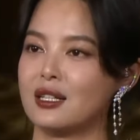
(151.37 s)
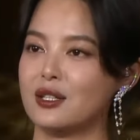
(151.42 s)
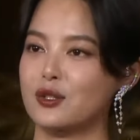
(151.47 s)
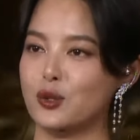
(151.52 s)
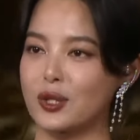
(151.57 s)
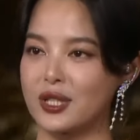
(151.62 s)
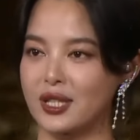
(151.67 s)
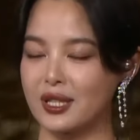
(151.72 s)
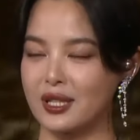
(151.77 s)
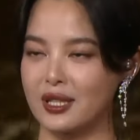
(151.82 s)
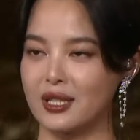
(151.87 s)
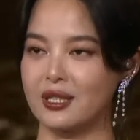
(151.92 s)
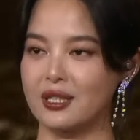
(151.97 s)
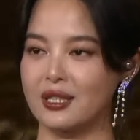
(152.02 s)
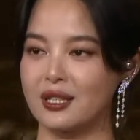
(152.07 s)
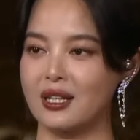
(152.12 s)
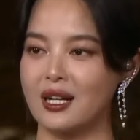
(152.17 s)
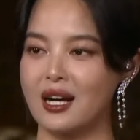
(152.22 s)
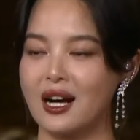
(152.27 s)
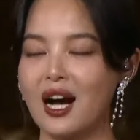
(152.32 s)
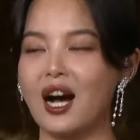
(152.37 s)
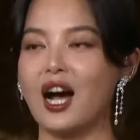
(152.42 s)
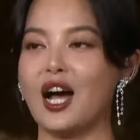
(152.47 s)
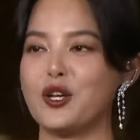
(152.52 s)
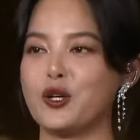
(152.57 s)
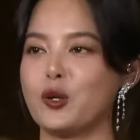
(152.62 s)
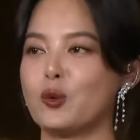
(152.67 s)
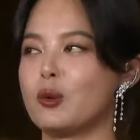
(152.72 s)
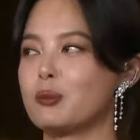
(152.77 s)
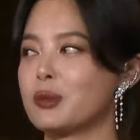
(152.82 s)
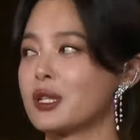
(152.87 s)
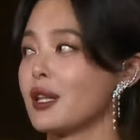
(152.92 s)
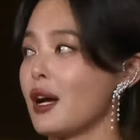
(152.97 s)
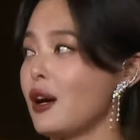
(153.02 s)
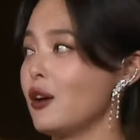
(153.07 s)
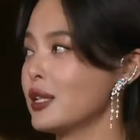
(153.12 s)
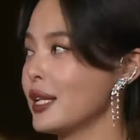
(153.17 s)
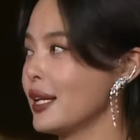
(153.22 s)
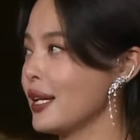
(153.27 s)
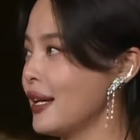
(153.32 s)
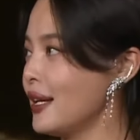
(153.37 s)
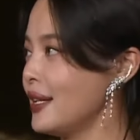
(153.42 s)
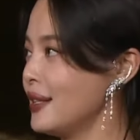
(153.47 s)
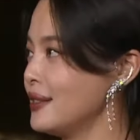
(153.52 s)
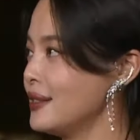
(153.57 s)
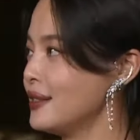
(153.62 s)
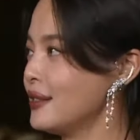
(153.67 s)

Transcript: 所以啊，还有我们导演，